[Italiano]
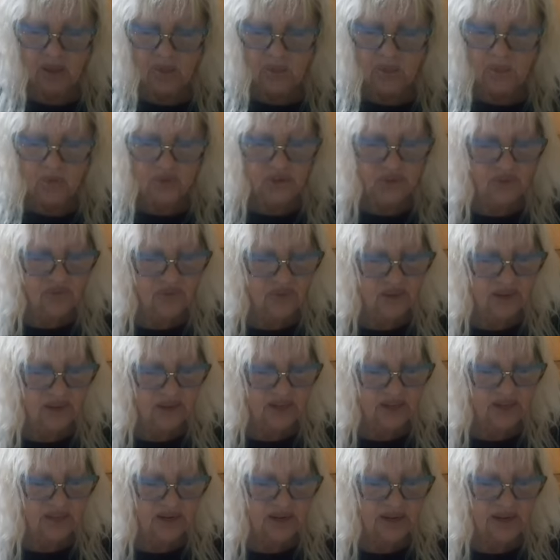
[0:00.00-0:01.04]

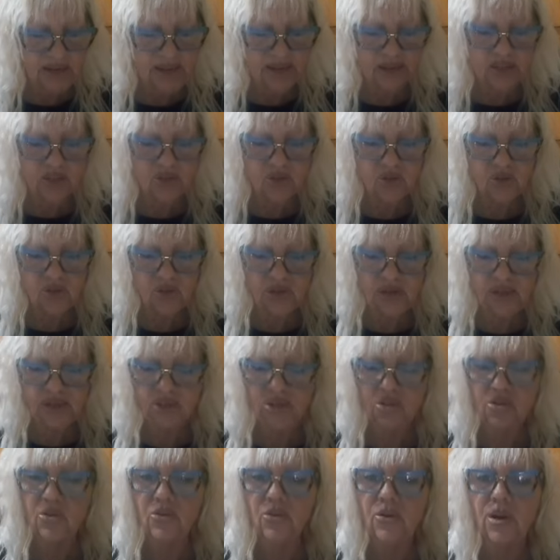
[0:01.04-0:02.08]
modificata la
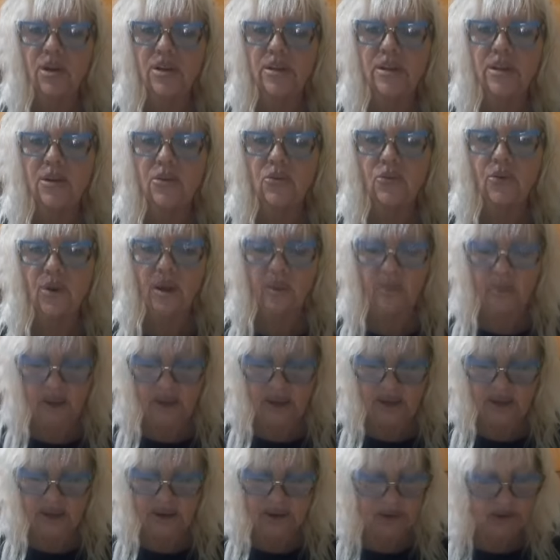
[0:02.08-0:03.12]
dislocazione del Luna
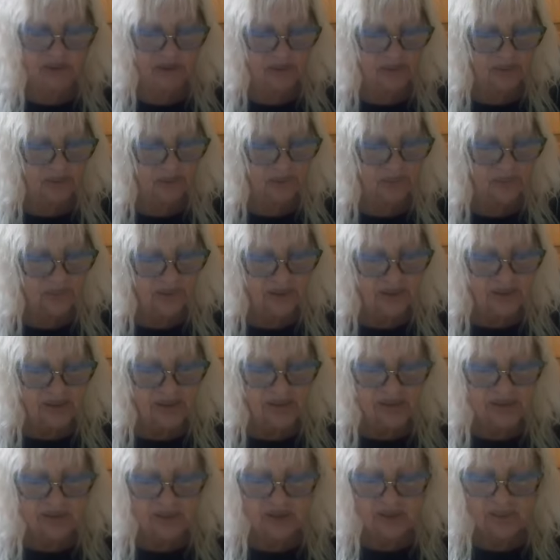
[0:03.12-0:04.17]
Park.
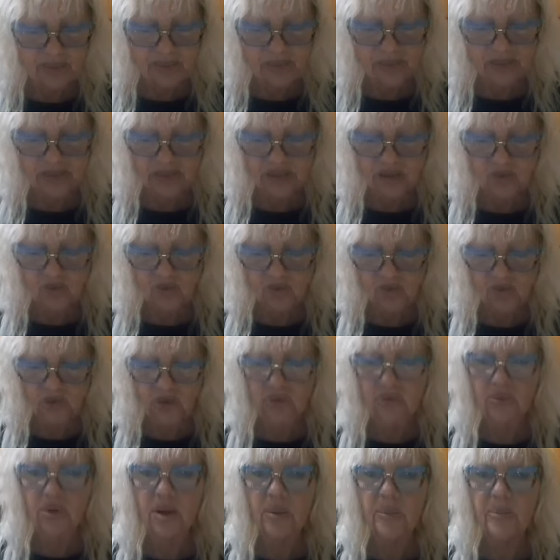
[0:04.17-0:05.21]
Sarà
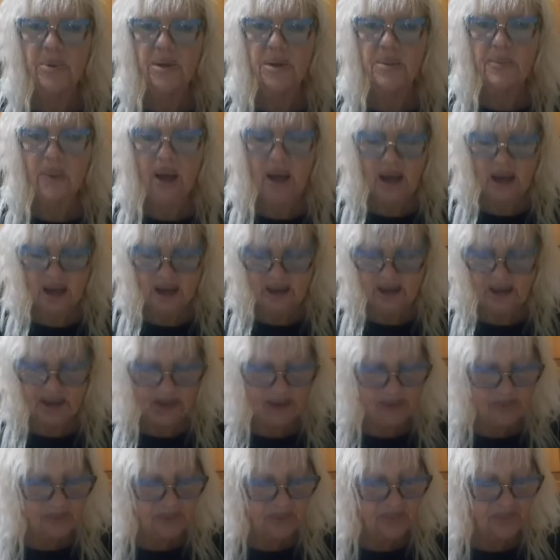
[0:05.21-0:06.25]
mantenuta una prima
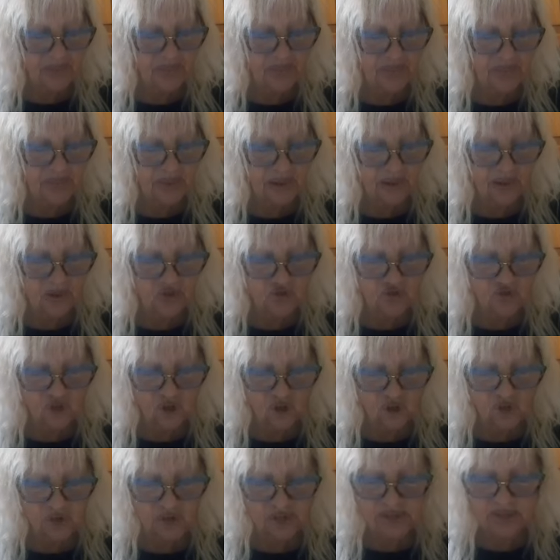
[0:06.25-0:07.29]
area
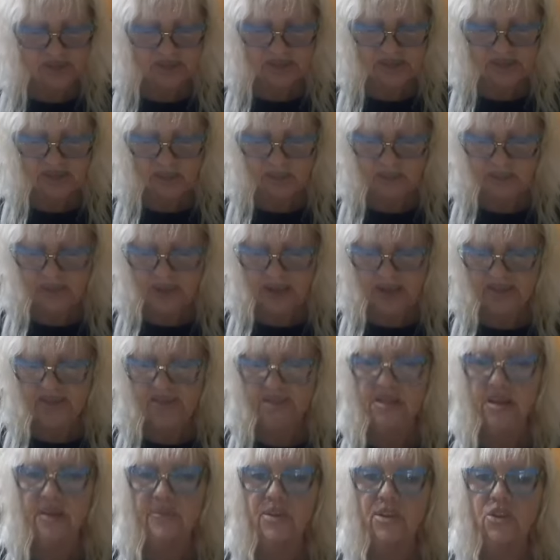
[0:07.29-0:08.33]
giostre tra
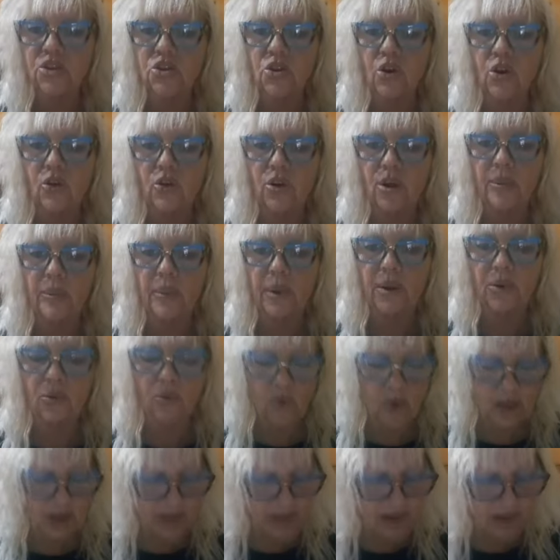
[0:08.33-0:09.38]
piazza Vittorio
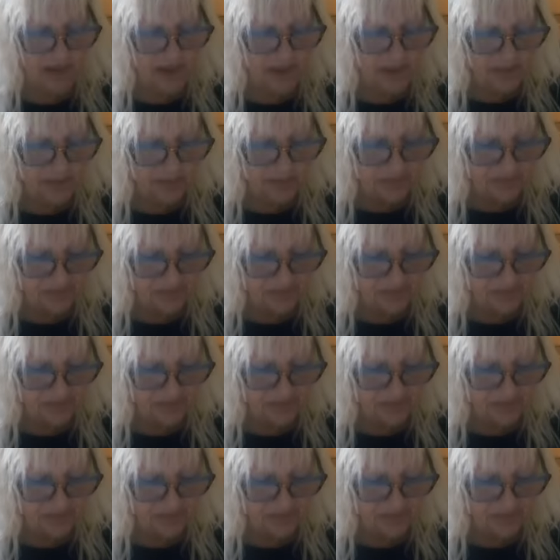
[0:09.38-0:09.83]
Emanuele,